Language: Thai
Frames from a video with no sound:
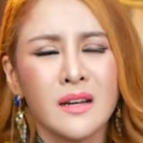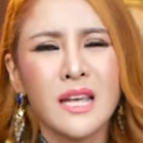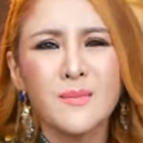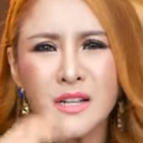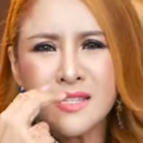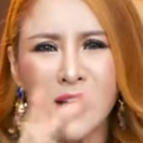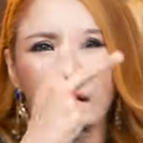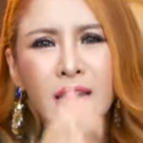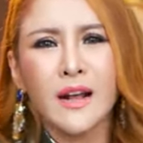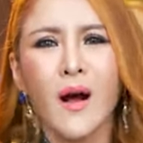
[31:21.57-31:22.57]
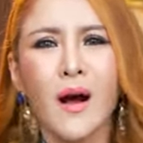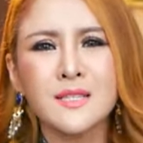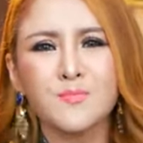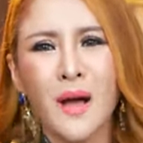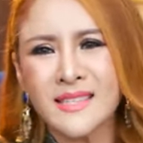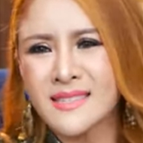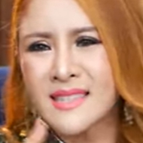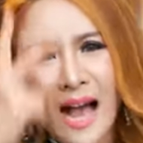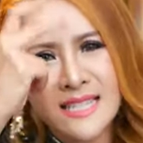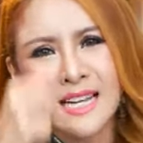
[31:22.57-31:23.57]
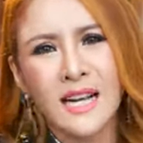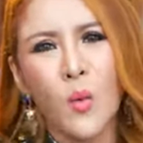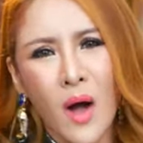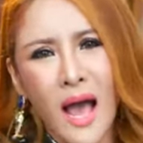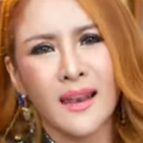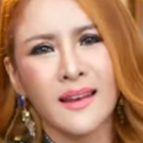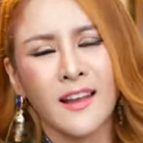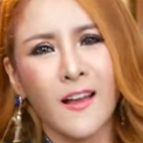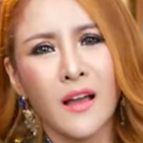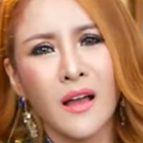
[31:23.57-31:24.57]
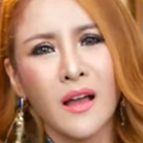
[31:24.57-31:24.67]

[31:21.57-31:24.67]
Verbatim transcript: นี่เหมือนสอนในคอร์สภาษาจักรวาลเลยนะ